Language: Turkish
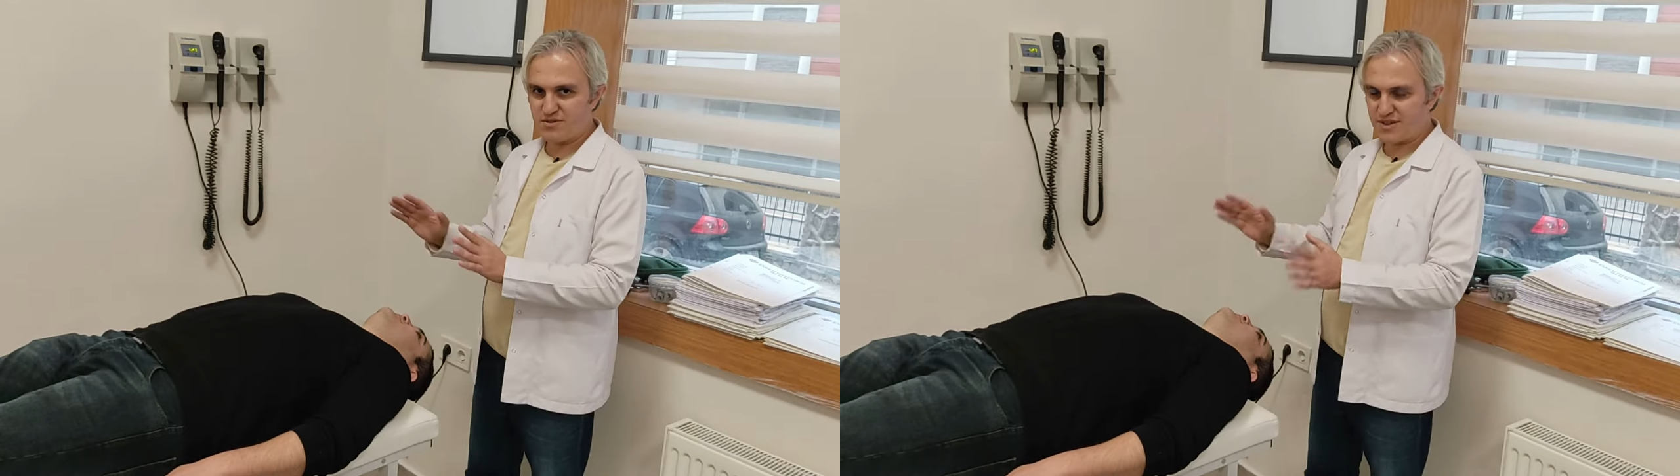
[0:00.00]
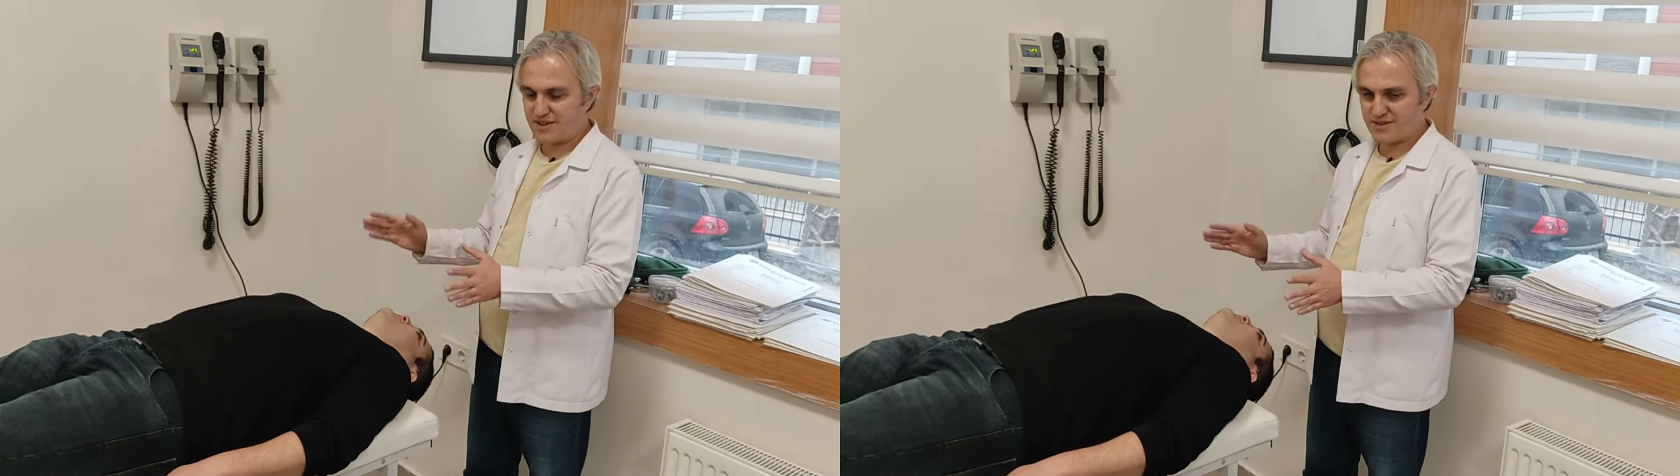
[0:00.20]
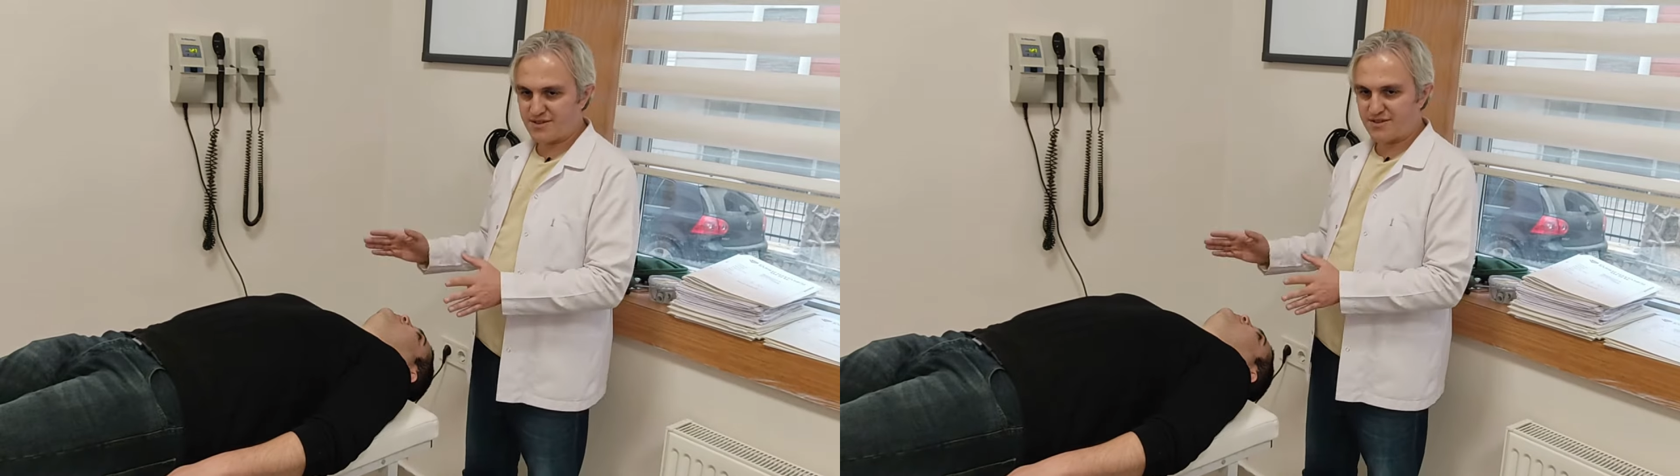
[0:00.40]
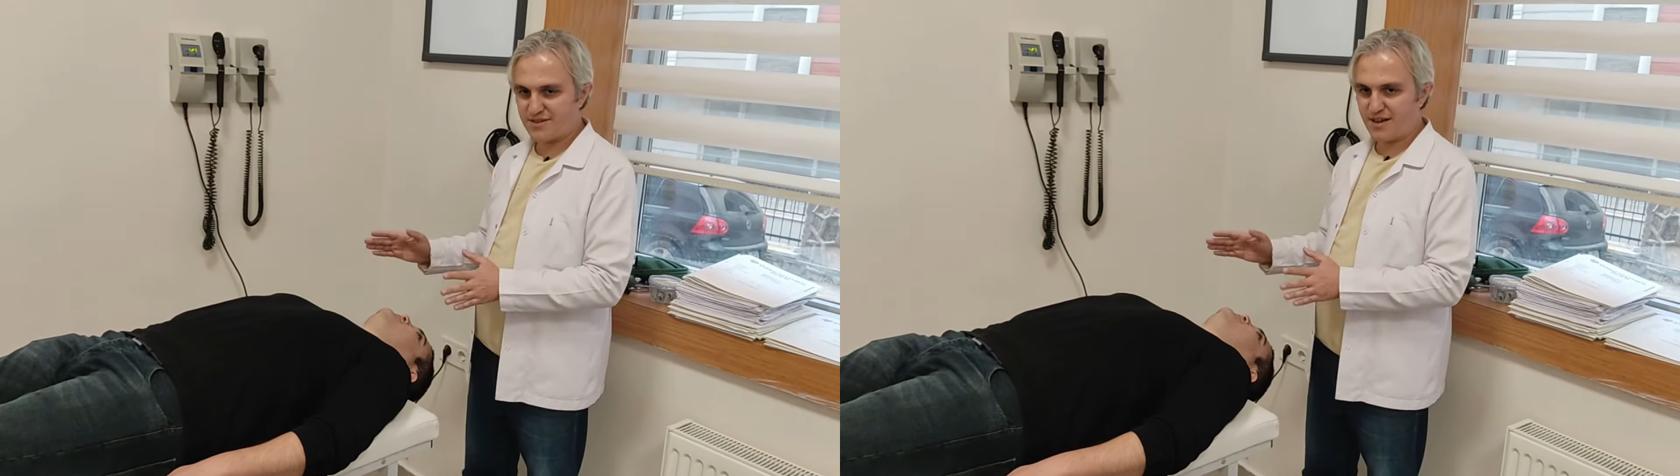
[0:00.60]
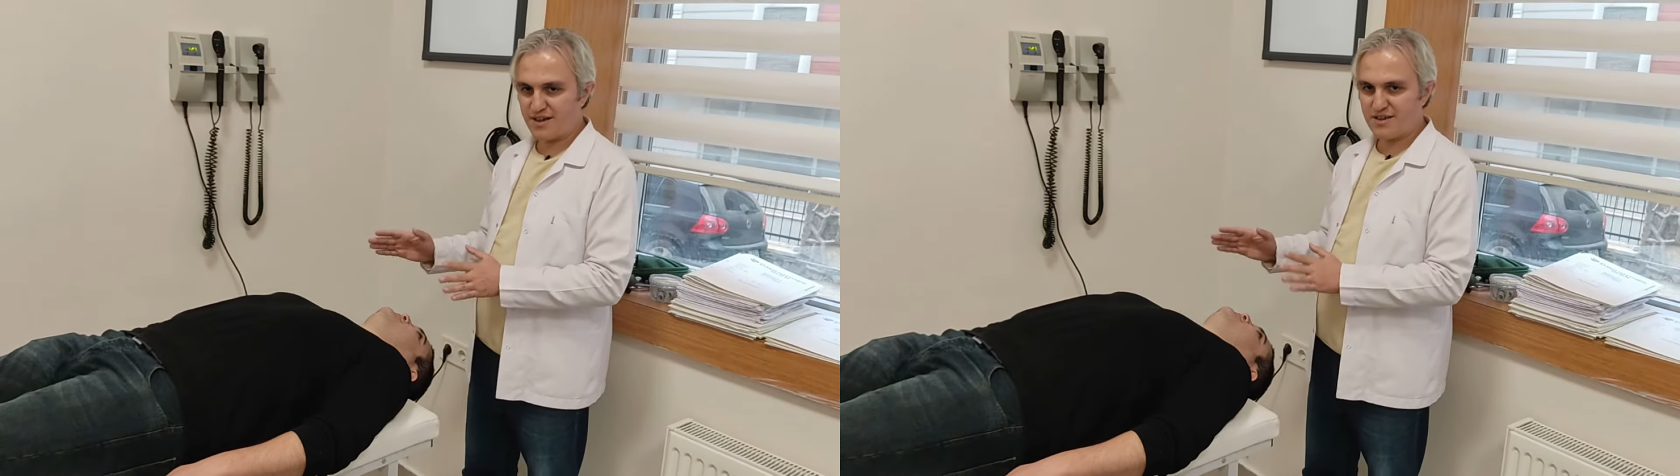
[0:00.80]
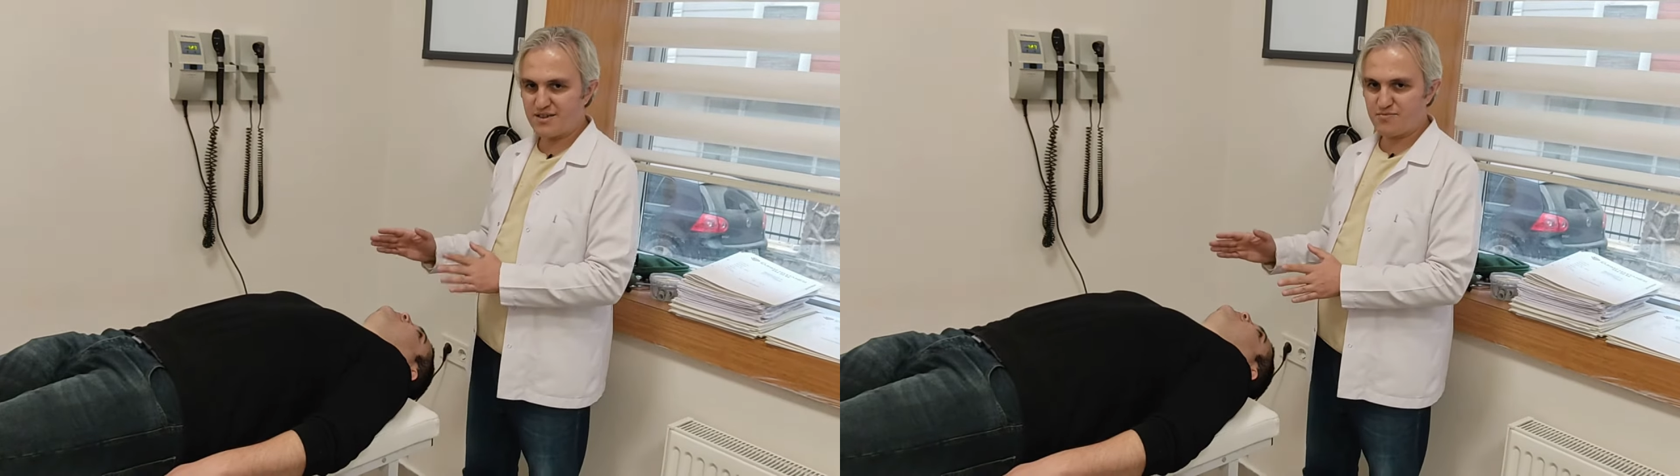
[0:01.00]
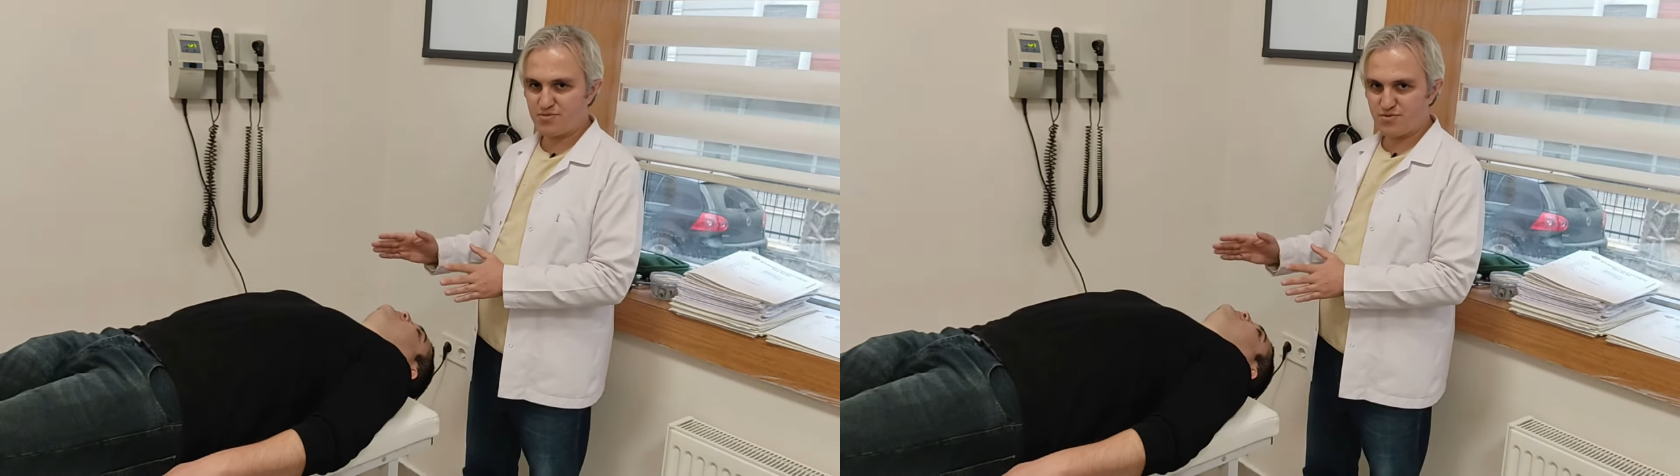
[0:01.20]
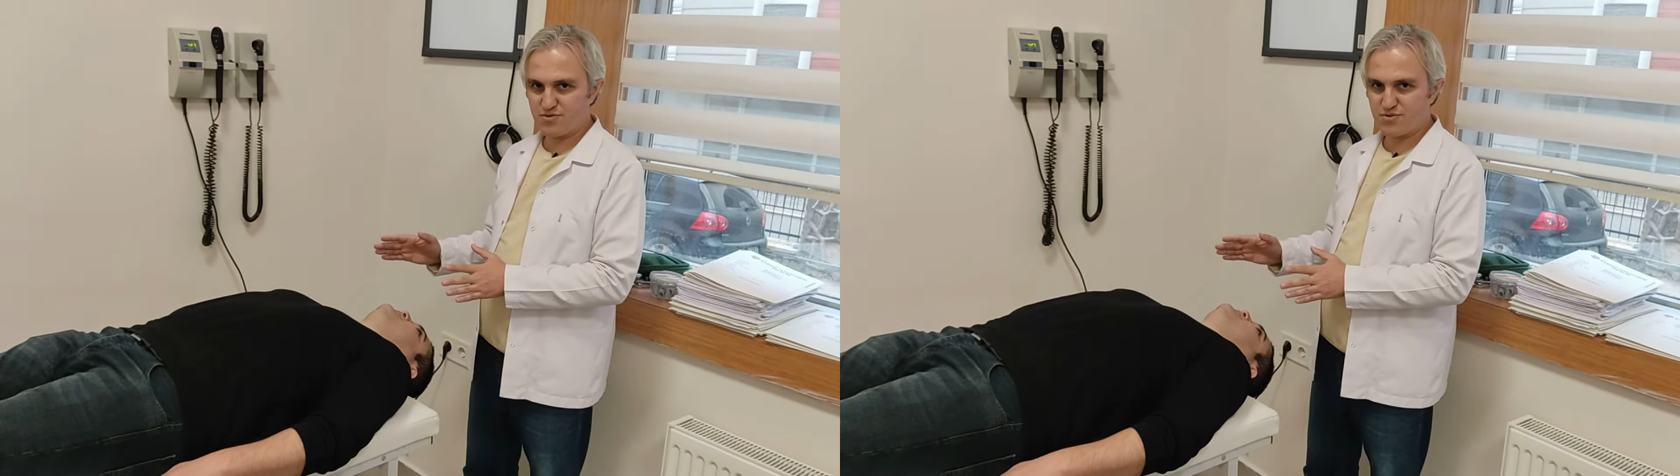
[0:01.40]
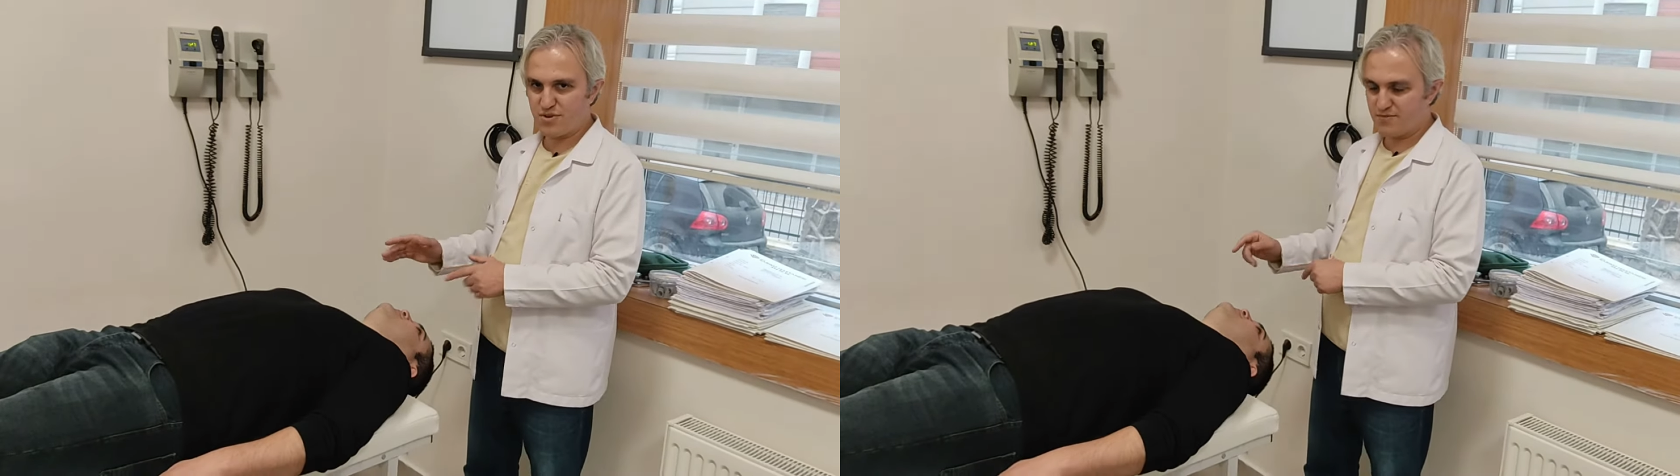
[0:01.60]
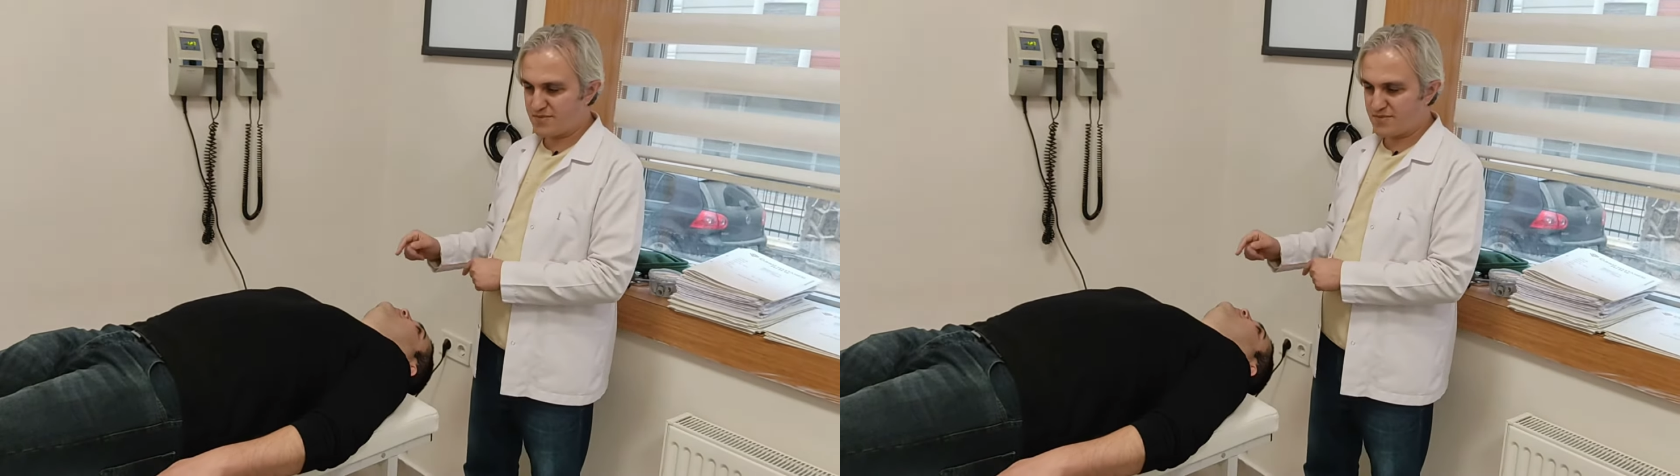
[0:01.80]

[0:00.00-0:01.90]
tanısında yapıyoruz.